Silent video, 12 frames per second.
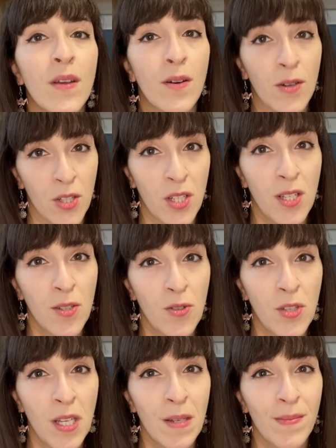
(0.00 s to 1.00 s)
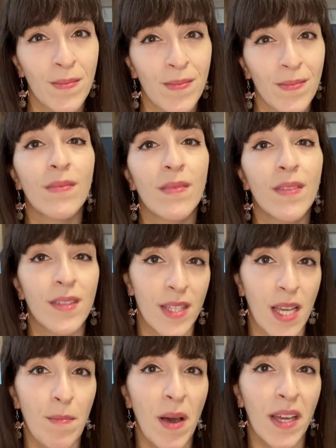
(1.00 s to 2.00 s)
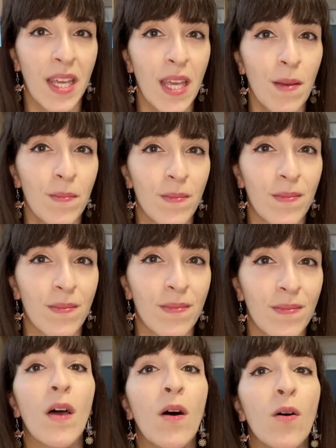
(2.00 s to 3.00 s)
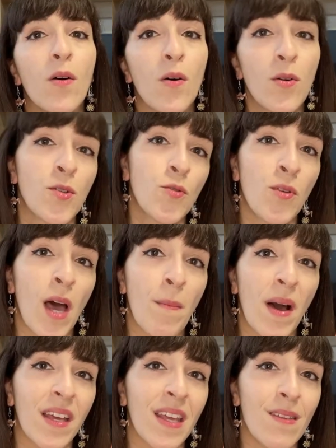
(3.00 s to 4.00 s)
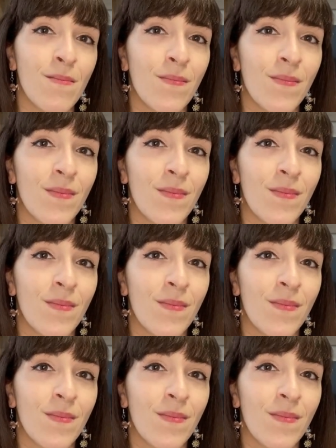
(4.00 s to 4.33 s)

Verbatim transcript: Oshizushi, Temaki und Uramaki.